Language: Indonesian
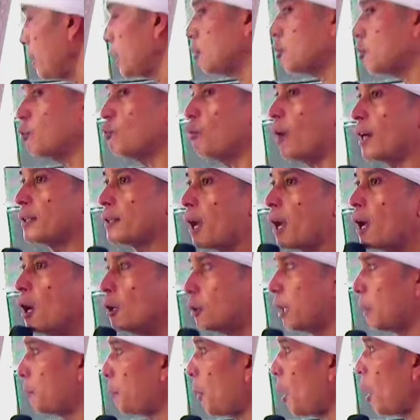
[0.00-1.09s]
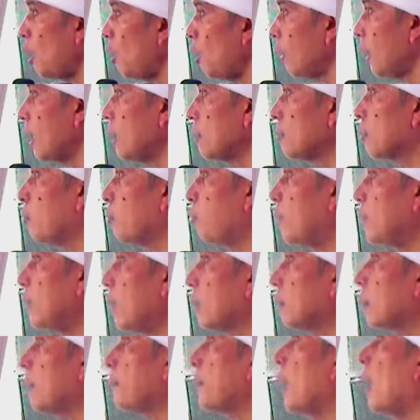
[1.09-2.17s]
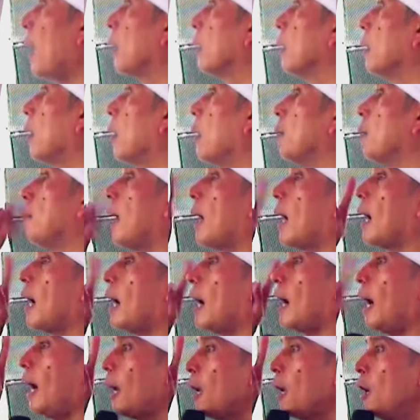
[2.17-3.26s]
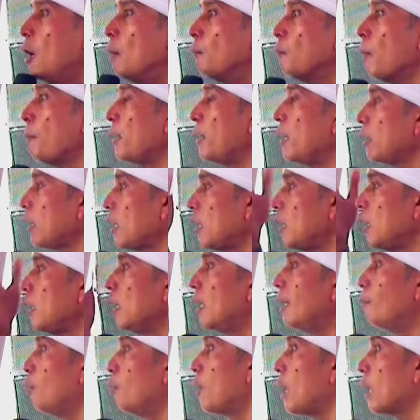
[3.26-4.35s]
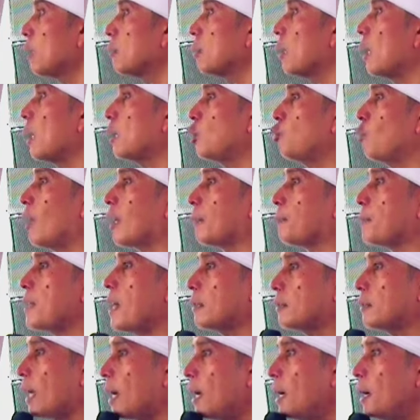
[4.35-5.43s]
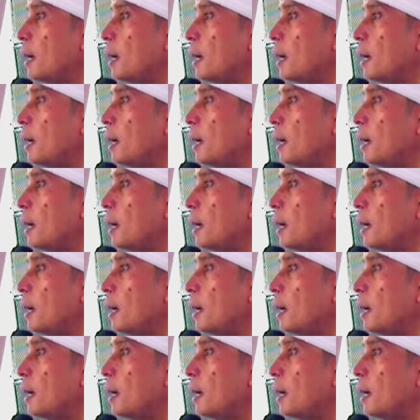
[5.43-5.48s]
semuanya, dibolokkan semuanya, tapi Allah Maha Hak memiliki ilmu yang sangat luar biasa.